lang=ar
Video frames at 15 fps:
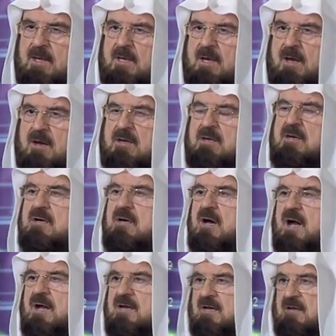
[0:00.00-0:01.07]
حقيقة
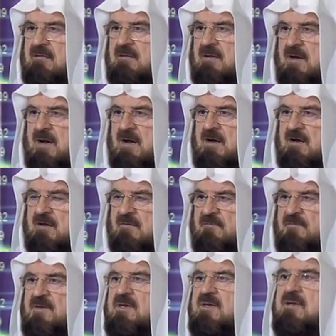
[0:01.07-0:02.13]
أكدنا
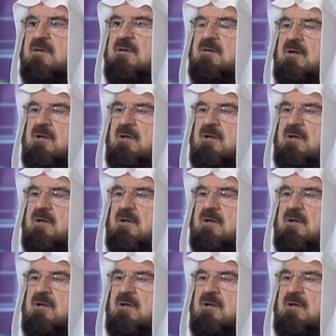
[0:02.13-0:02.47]
في